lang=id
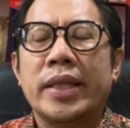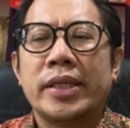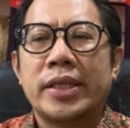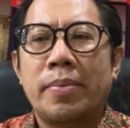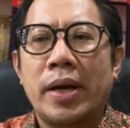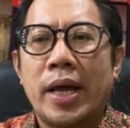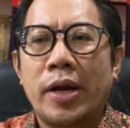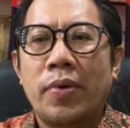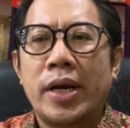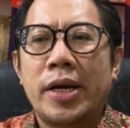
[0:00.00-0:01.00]
Atas nama
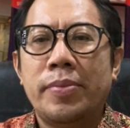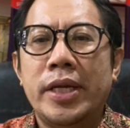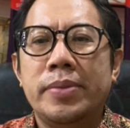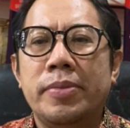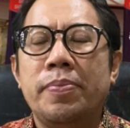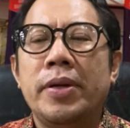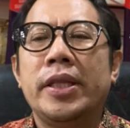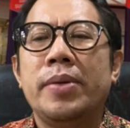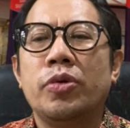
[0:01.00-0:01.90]
karyawan dan manajemen PT